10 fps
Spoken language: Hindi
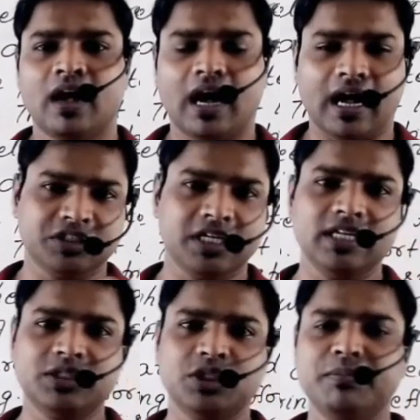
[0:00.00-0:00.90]
आज के
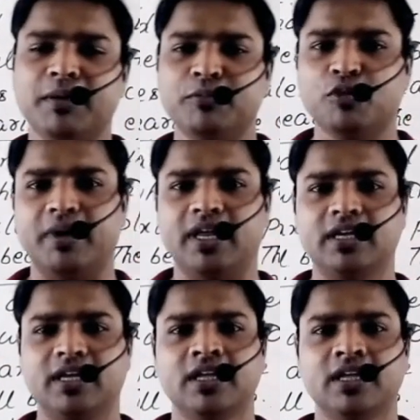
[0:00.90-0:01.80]
लेक्चर में हम लोग
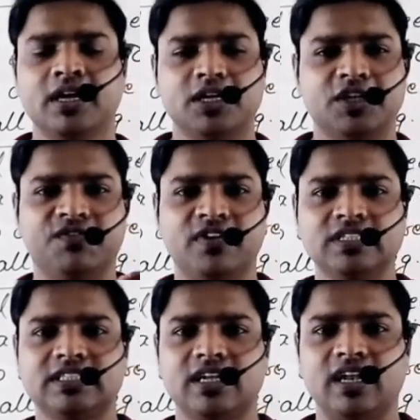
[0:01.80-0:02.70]
पढ़ेंगे
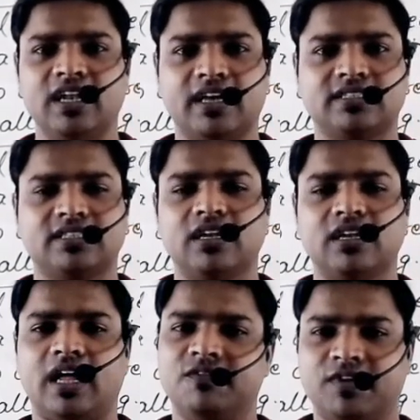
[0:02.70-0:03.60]
डिफरेंशियल एक्सल
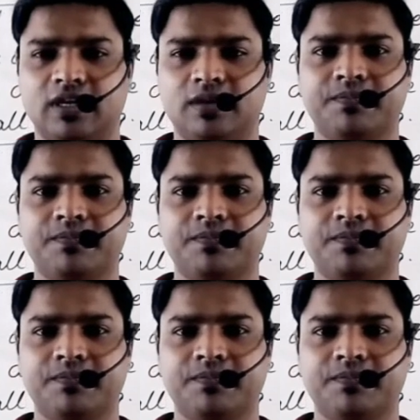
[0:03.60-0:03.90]
एंड बिल